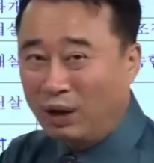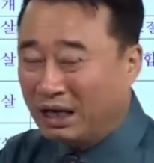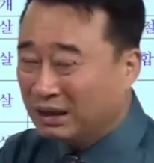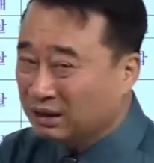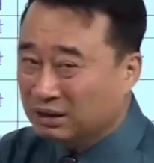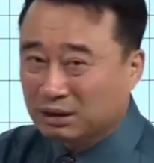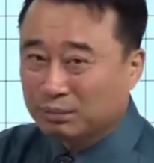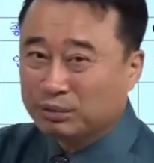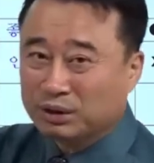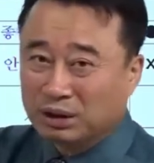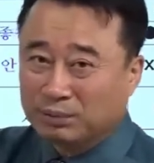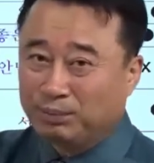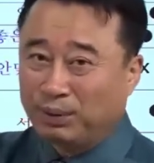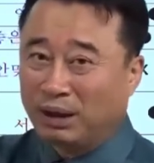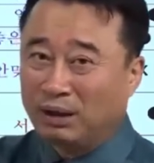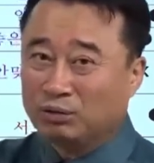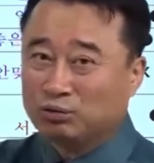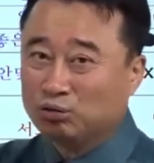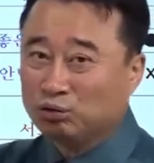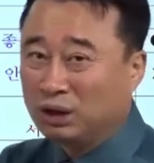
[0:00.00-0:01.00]
학급금 그
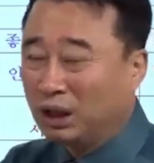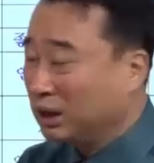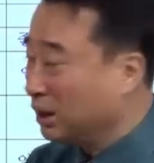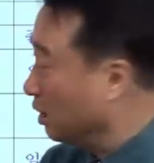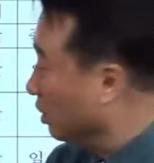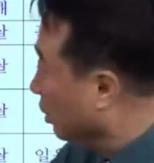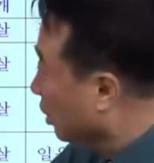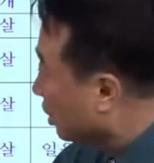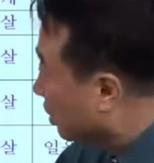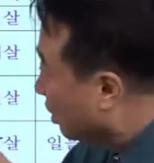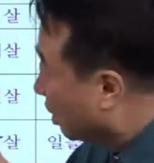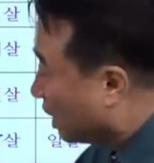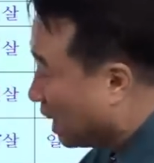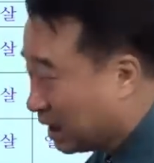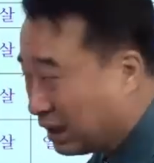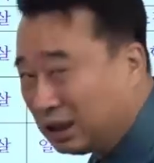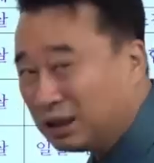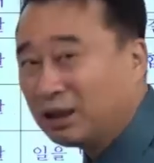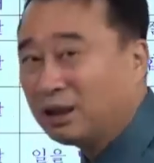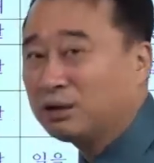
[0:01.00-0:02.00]
별로 중요한 게
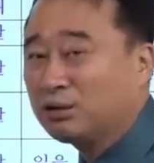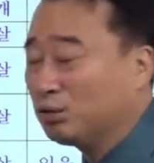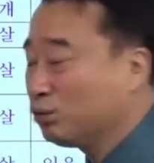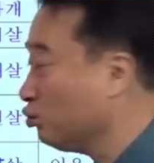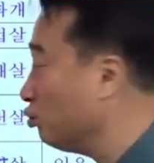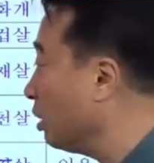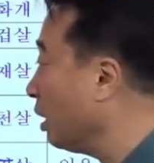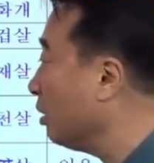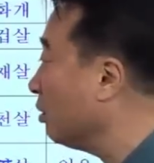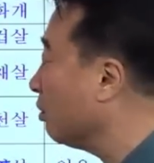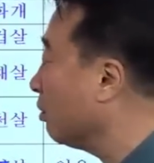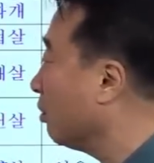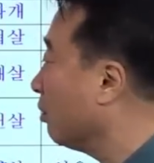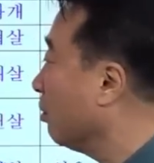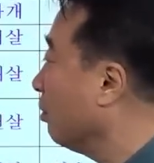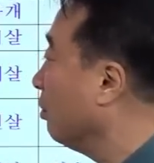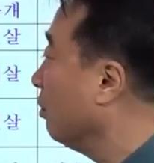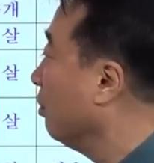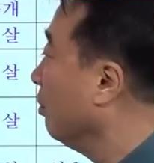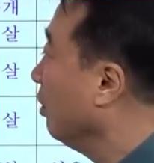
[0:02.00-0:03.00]
역학관계가 더 중요한
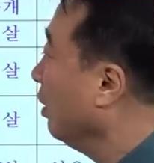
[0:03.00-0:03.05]
거예요.